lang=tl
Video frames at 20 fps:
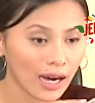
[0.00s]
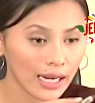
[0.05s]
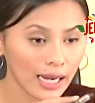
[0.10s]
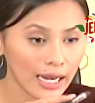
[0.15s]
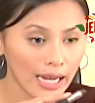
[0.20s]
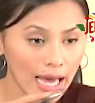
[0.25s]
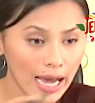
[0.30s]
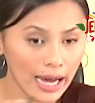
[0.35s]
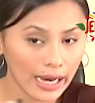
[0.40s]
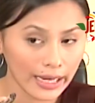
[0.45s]
mga
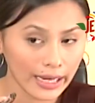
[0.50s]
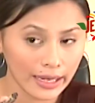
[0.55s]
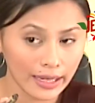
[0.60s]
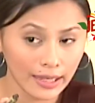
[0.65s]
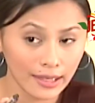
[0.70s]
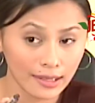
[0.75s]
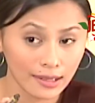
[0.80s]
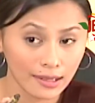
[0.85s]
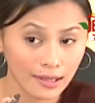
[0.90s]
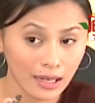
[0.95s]

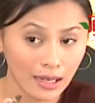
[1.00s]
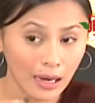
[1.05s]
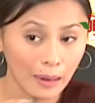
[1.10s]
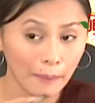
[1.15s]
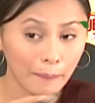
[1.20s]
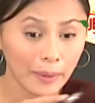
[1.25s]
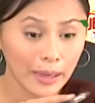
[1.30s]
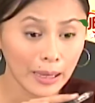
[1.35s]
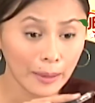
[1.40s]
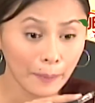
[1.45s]
lalaki,
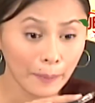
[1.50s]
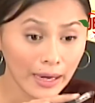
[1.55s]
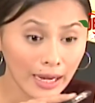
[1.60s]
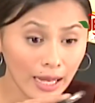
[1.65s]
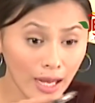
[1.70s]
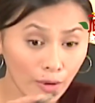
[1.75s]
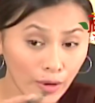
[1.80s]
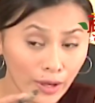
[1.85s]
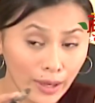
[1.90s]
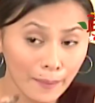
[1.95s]

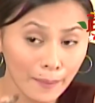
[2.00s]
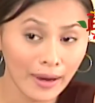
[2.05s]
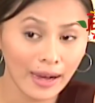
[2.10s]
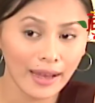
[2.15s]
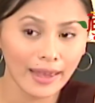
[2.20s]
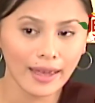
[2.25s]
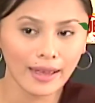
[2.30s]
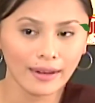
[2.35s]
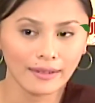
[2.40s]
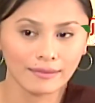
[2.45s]
pare-pareho yung
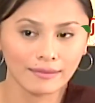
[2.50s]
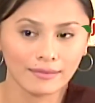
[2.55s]
mga yan.